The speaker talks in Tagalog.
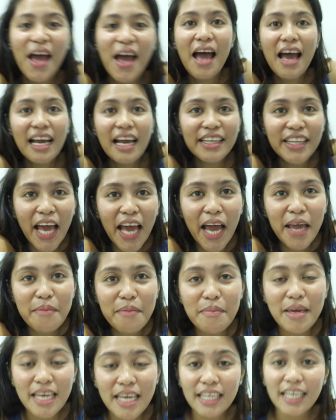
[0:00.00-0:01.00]
Hindi, I
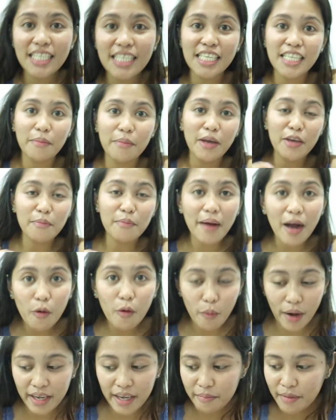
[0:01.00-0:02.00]
mean, kasi di ba yung mga
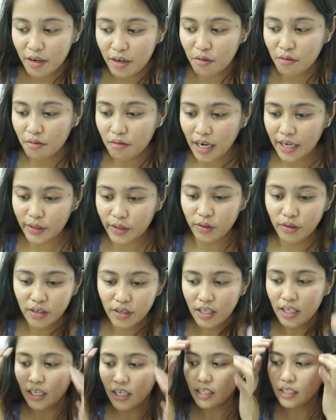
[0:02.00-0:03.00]
wine, merong ano,
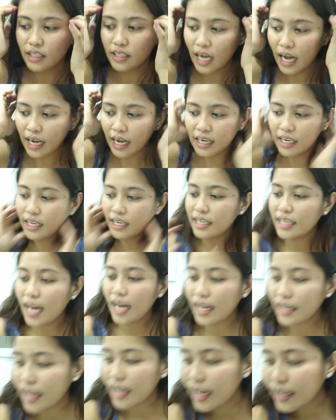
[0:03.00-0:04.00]
uh,
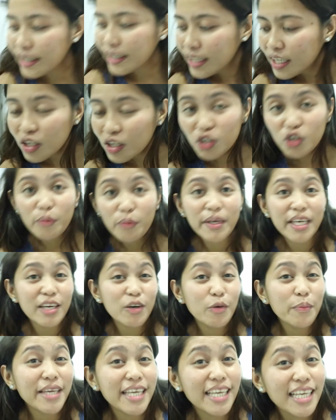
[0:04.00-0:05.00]
lalagyanan. So, humingi,
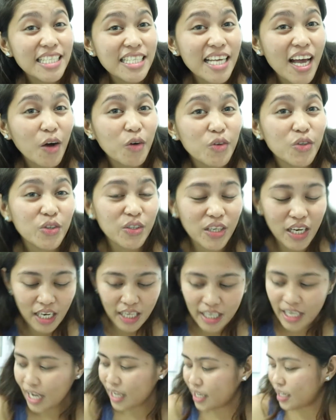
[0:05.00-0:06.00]
humingi kasi ako ng
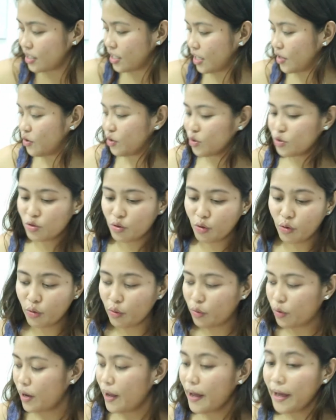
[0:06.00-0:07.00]
lalagyanan na yun.
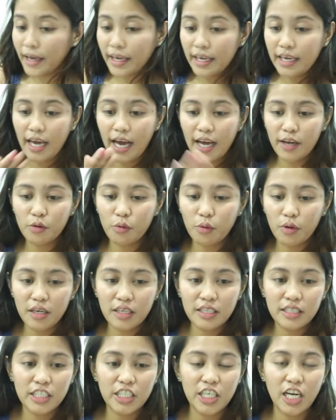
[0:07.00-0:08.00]
So, iano ko
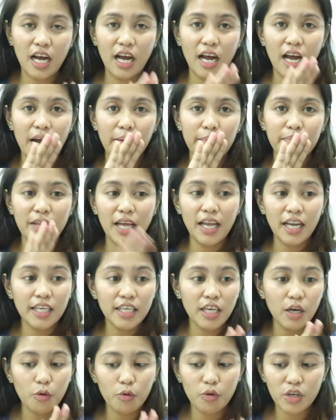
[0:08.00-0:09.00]
rin siya, um,
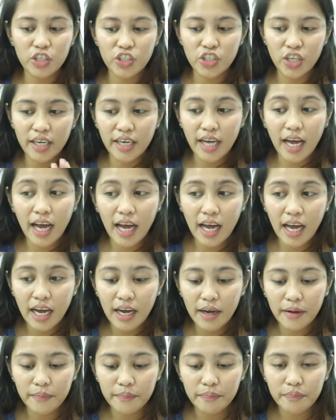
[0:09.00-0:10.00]
lalagyan ko rin siya ng,
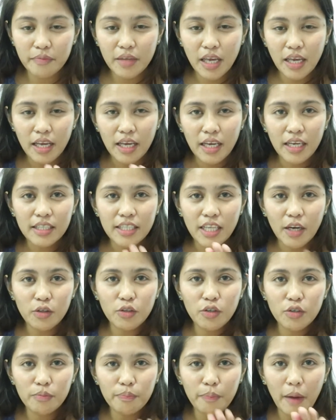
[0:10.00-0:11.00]
tag
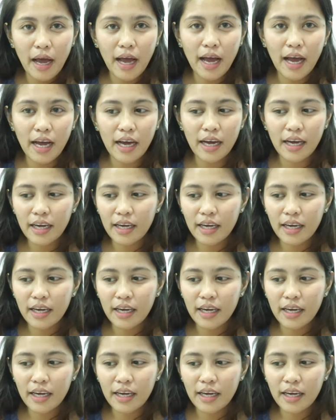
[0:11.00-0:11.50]
doon pang,